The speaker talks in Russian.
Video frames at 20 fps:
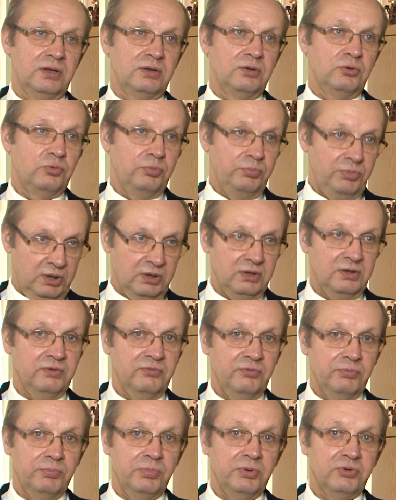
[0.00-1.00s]

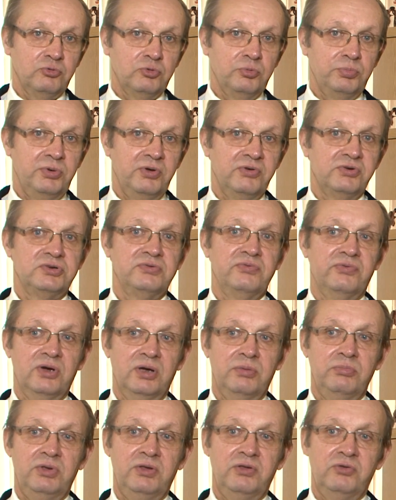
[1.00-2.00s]
документов, поступивших в
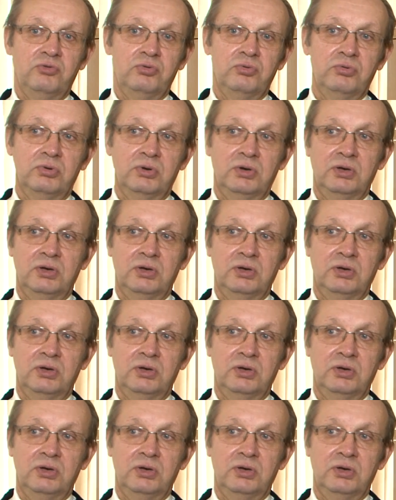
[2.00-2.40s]
комиссию.